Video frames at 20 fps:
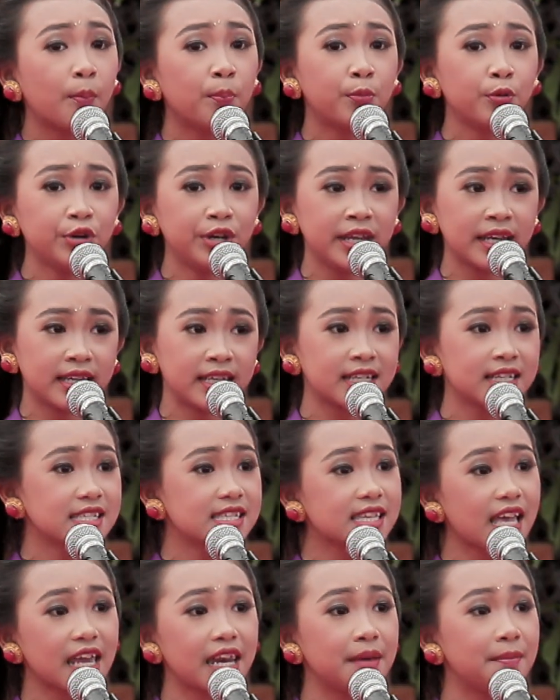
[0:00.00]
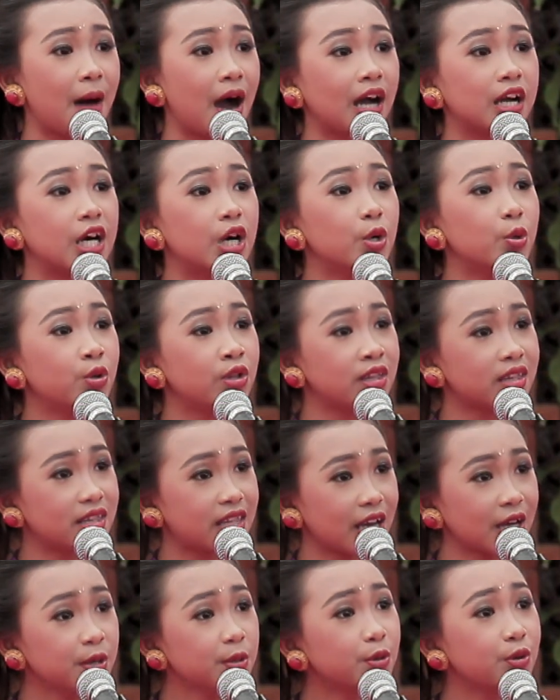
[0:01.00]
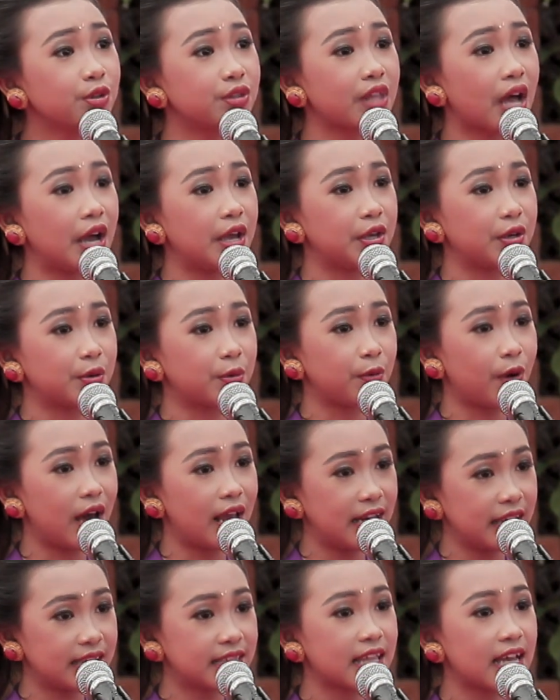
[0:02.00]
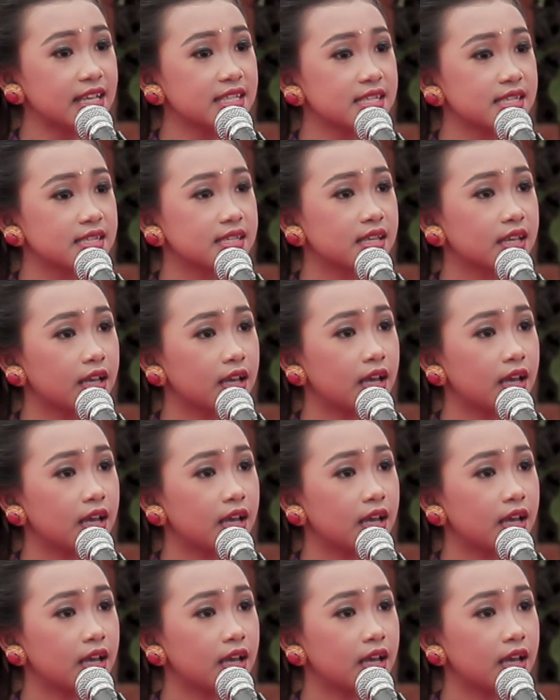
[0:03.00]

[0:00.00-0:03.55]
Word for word: Punika maka untang utawi kualitas